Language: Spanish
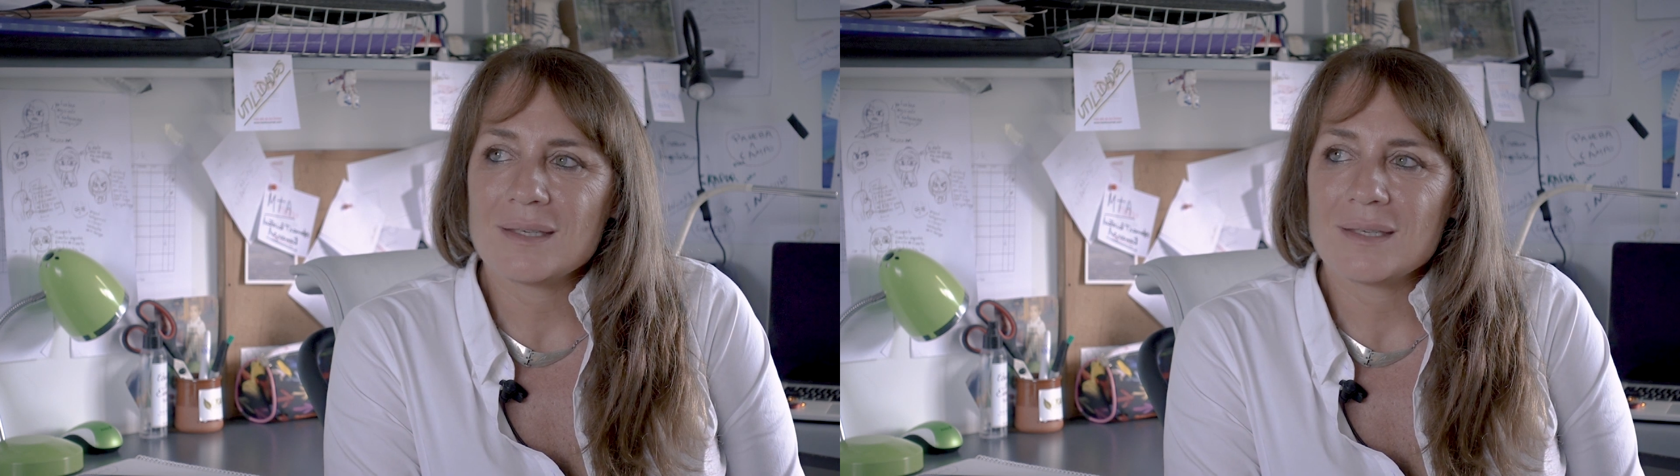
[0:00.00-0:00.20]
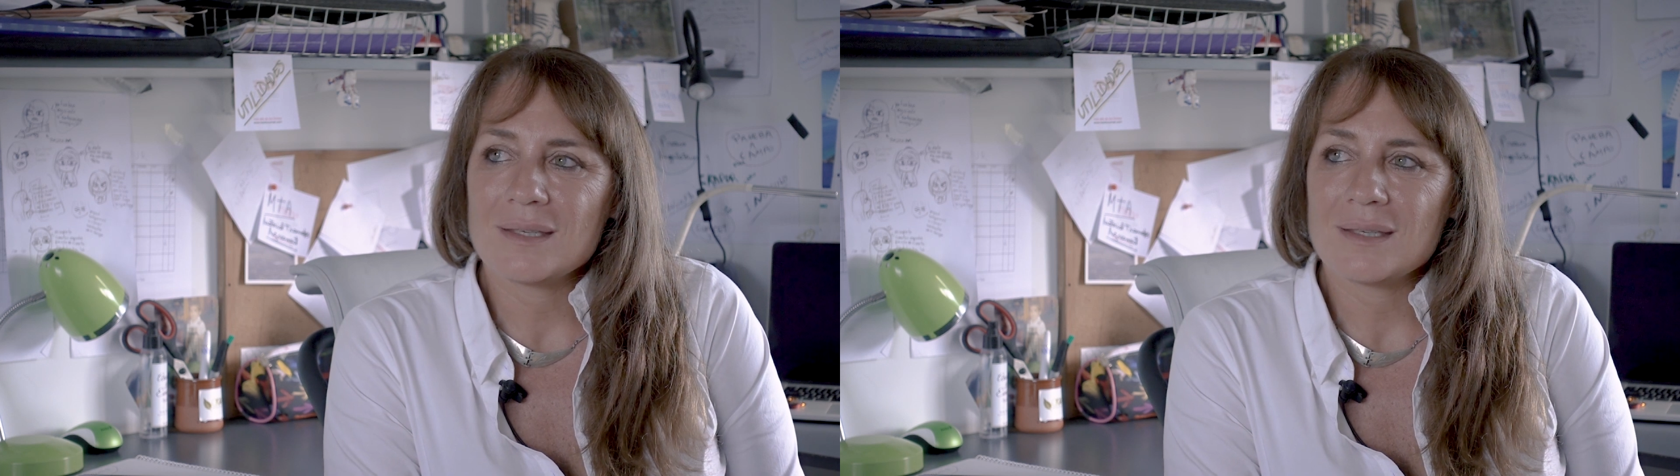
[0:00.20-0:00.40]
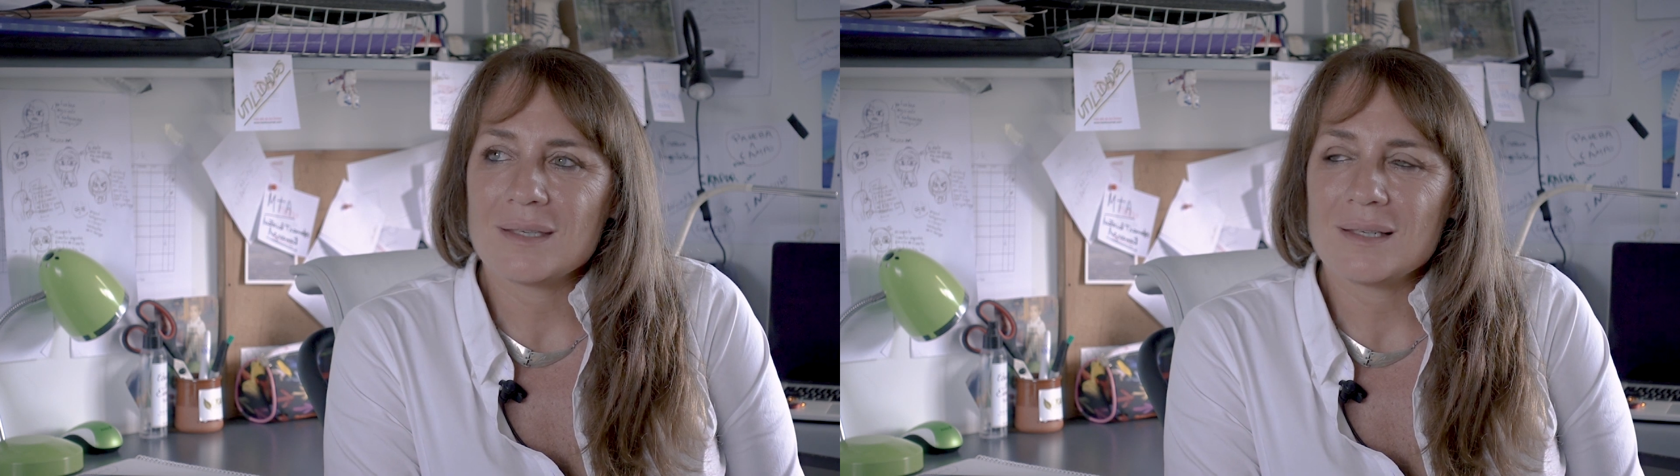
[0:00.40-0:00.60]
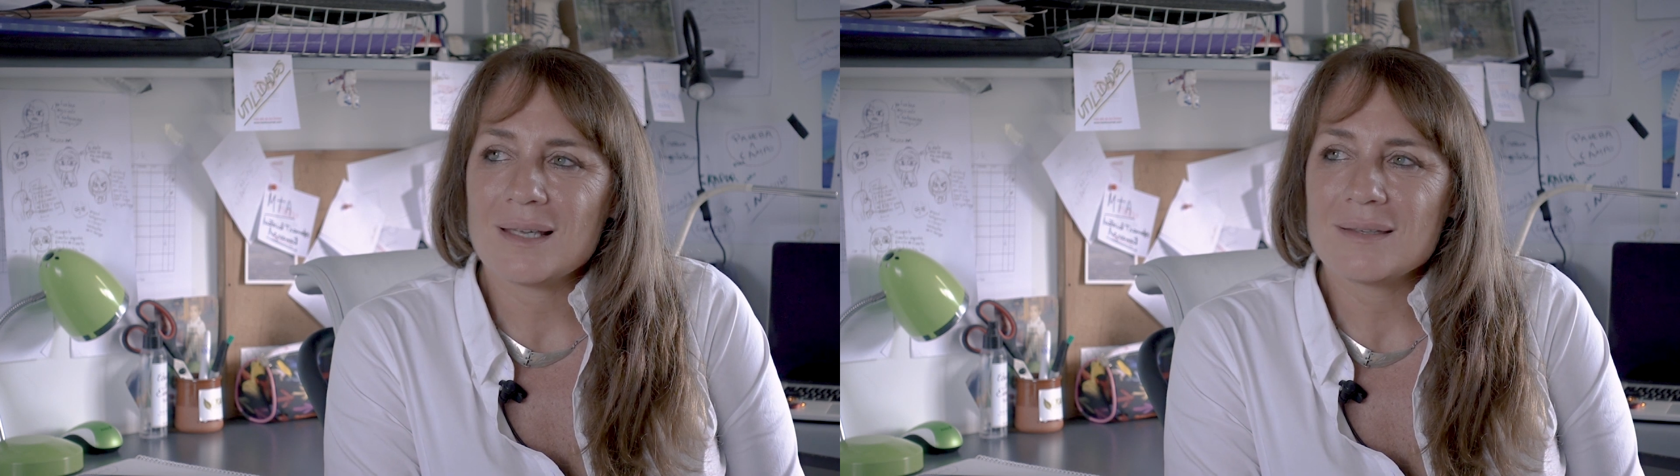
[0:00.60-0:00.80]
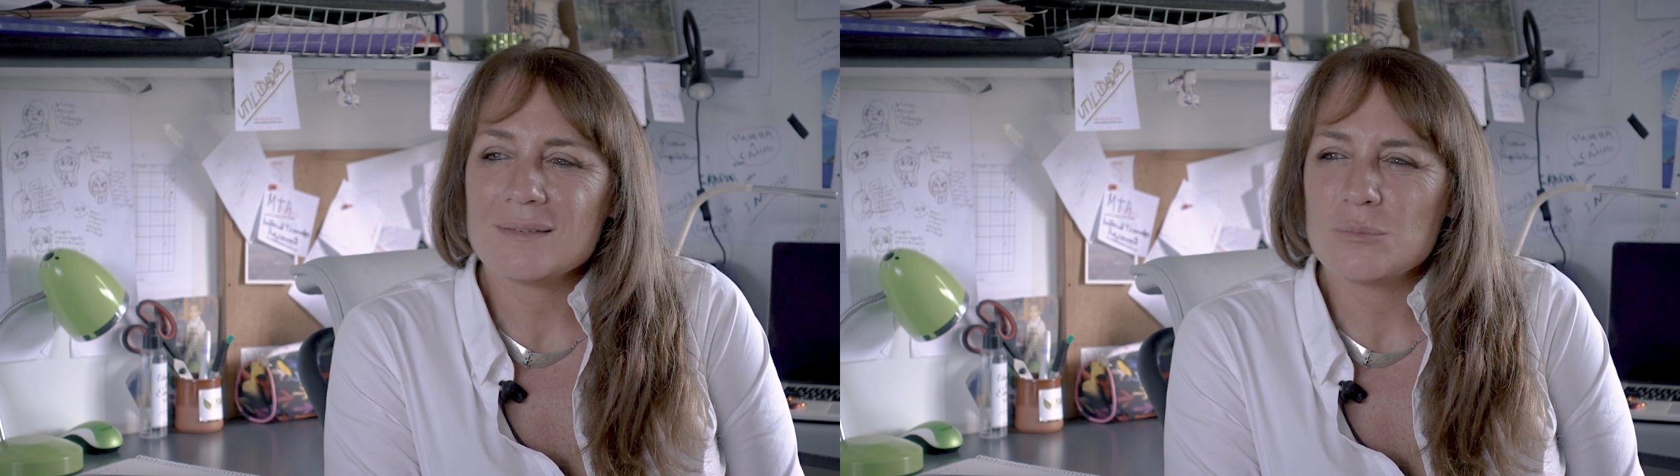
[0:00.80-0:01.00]
eh,
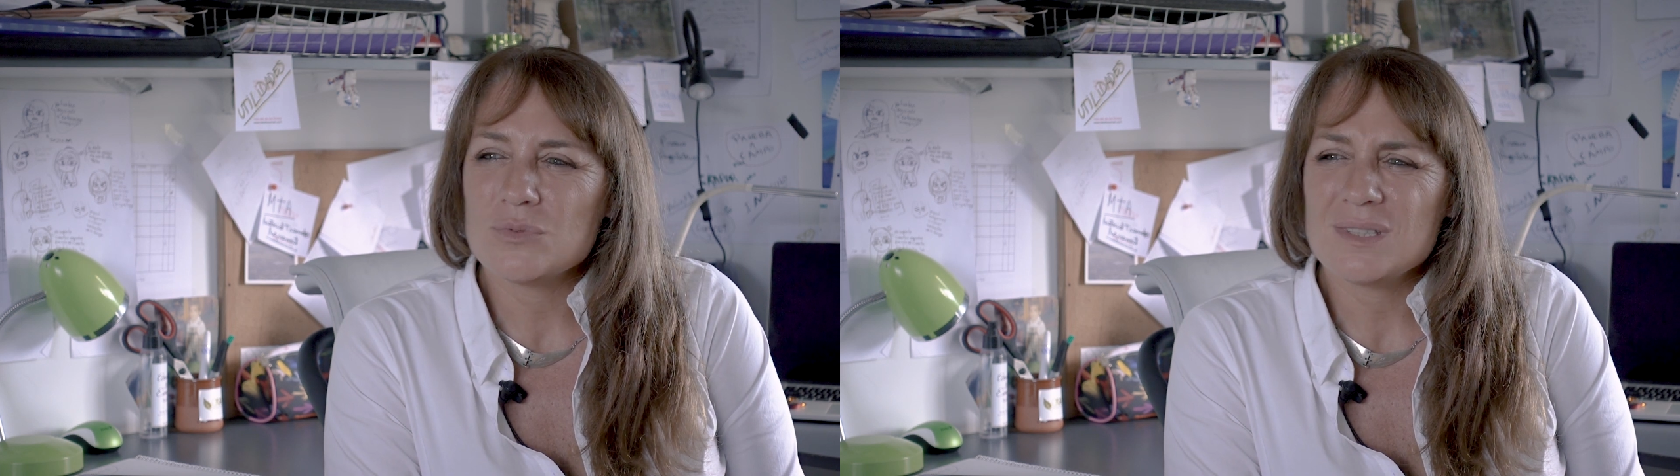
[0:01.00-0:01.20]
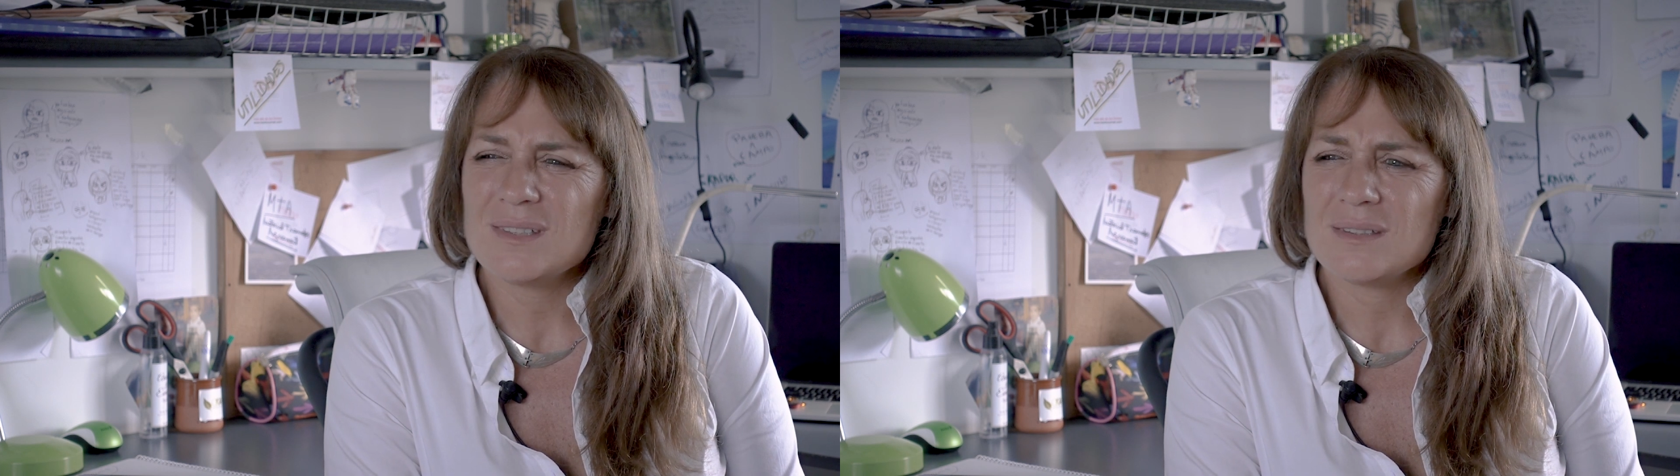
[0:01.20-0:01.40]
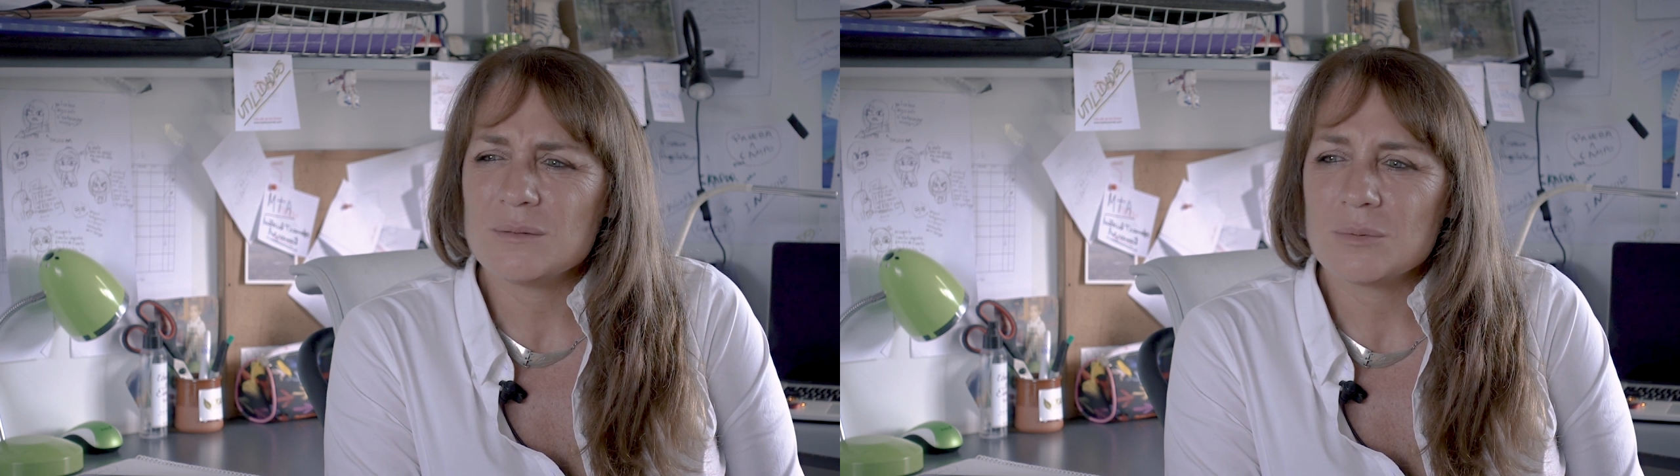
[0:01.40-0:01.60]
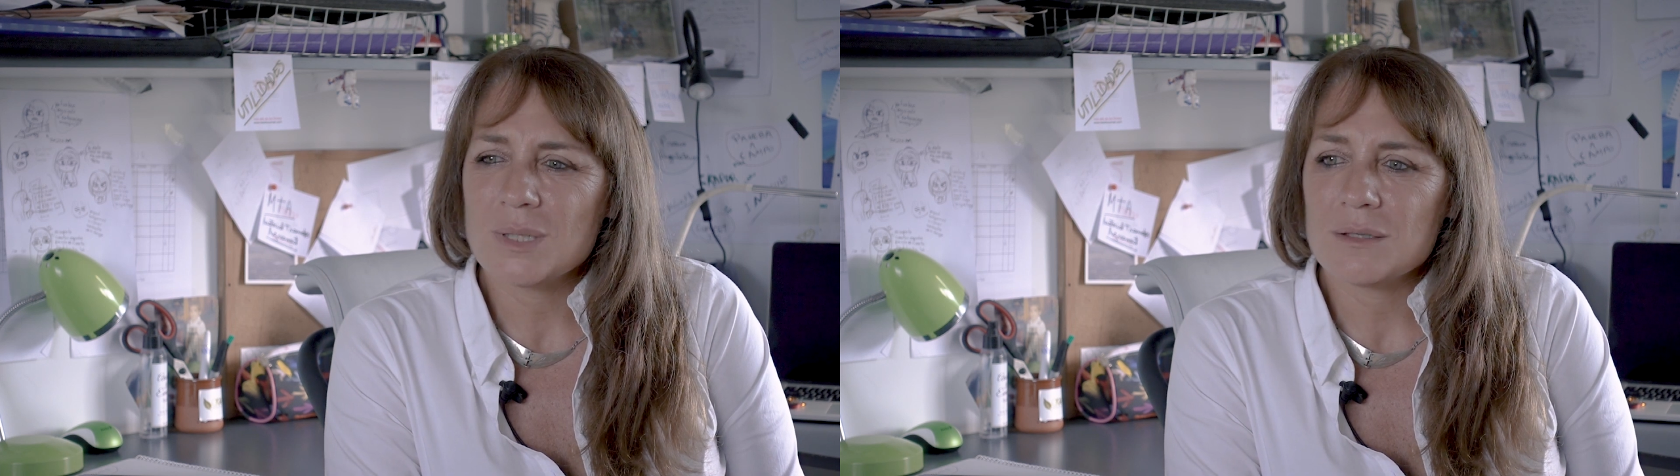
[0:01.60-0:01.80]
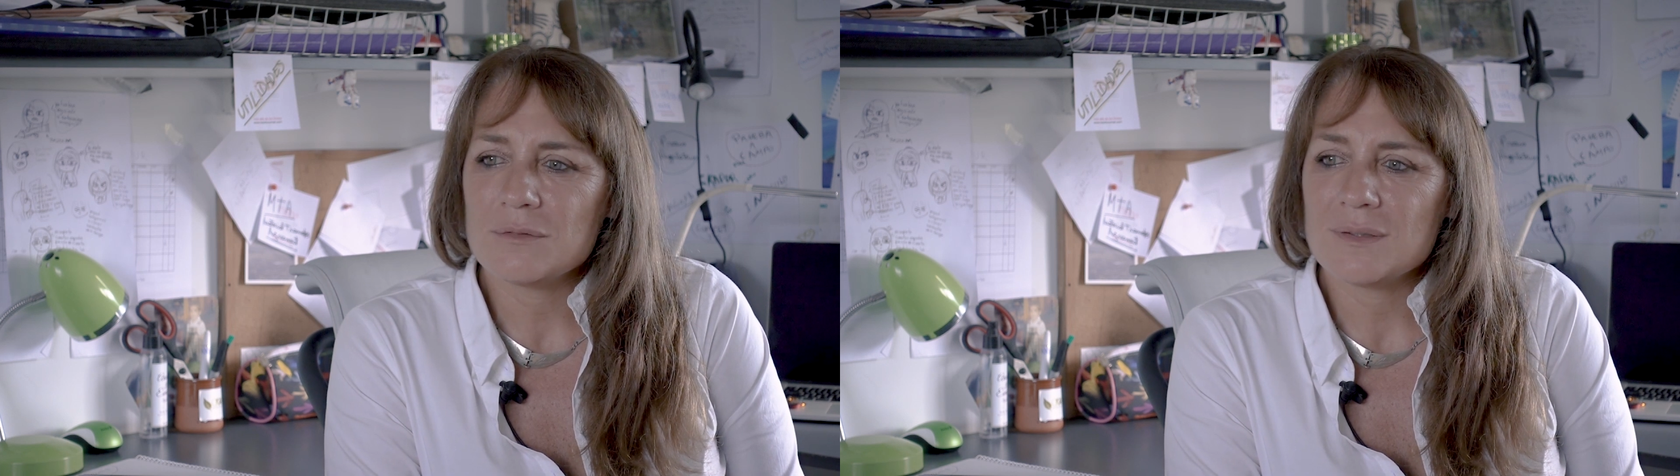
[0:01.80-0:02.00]
las hace muchísimo más